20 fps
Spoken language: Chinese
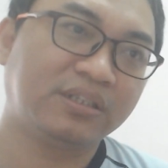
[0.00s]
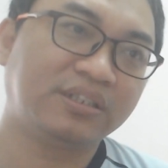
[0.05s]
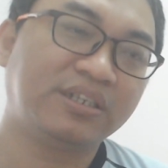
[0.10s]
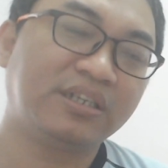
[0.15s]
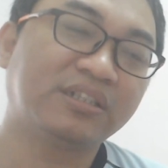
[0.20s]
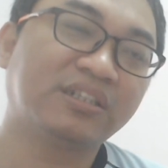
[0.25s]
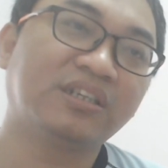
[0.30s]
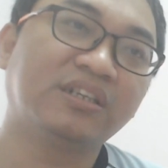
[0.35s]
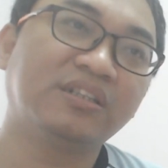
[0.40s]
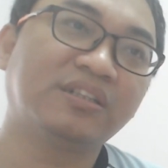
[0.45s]
些
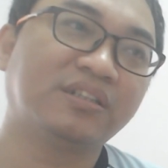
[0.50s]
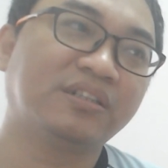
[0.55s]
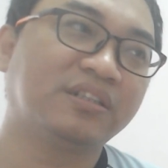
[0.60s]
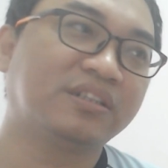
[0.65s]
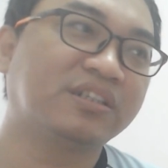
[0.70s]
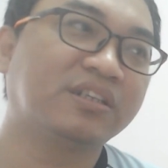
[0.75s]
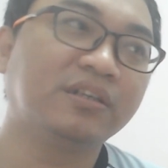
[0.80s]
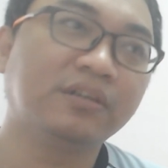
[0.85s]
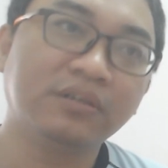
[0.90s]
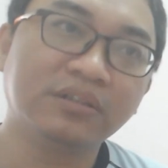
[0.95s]
车子的
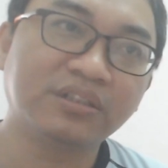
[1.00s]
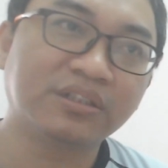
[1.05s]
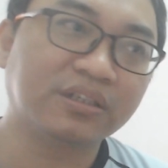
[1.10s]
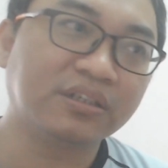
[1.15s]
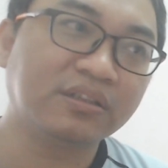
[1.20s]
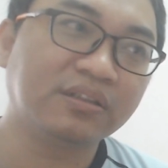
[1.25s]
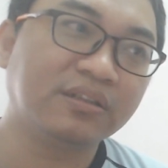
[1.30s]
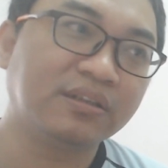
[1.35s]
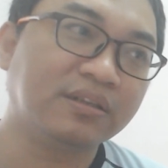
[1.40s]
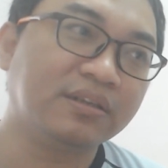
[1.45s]
车
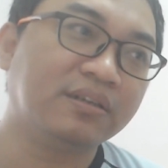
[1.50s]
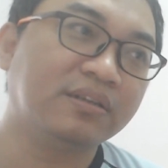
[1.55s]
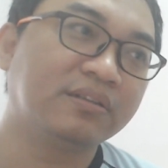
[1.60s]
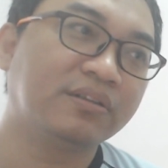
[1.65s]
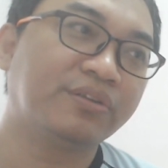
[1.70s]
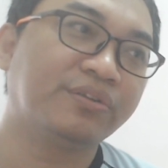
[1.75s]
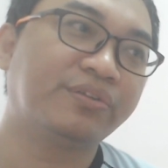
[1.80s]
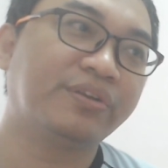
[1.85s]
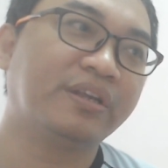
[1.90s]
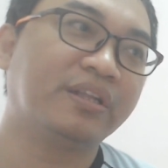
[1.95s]
身呢，
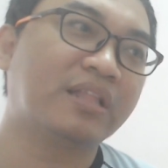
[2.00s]
对不对？